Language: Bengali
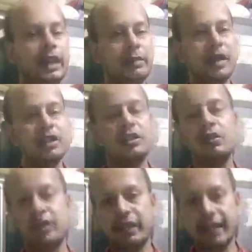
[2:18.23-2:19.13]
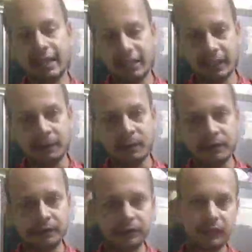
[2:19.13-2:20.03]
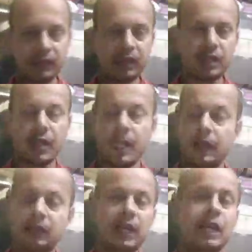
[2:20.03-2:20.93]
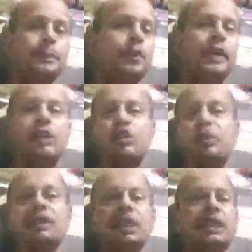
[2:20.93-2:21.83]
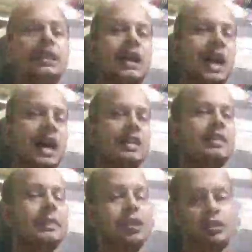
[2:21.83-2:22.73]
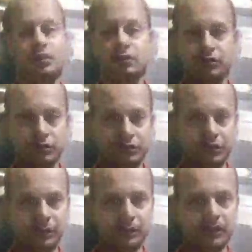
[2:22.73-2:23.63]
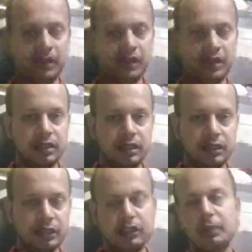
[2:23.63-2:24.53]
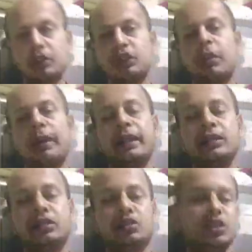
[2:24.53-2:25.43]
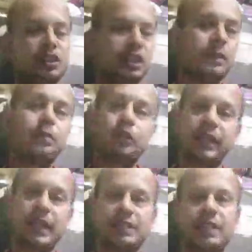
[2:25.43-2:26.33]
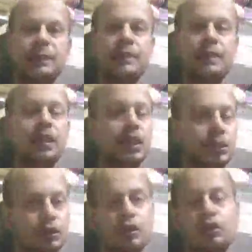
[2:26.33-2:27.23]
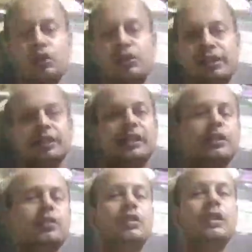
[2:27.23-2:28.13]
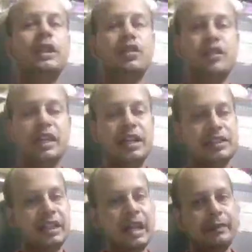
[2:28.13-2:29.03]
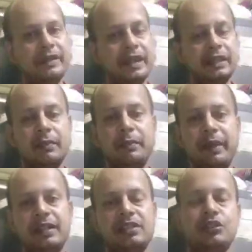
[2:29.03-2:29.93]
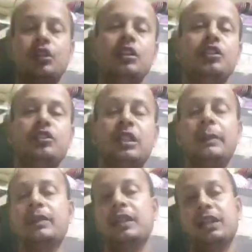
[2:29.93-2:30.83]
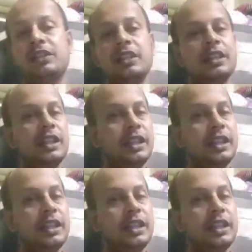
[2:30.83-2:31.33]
এক মাস হয়ে গেছে তারপরে জমিতে ঘাস বেরোতে শুরু করেছে রীতিমতো সবাই কিন্তু দুশ্চিন্তায় পড়ে গেছেন তো দুশ্চিন্তার কোনো কারণে আজকে আমি একটা বেস্ট সলিউশন আপনাদের কাছে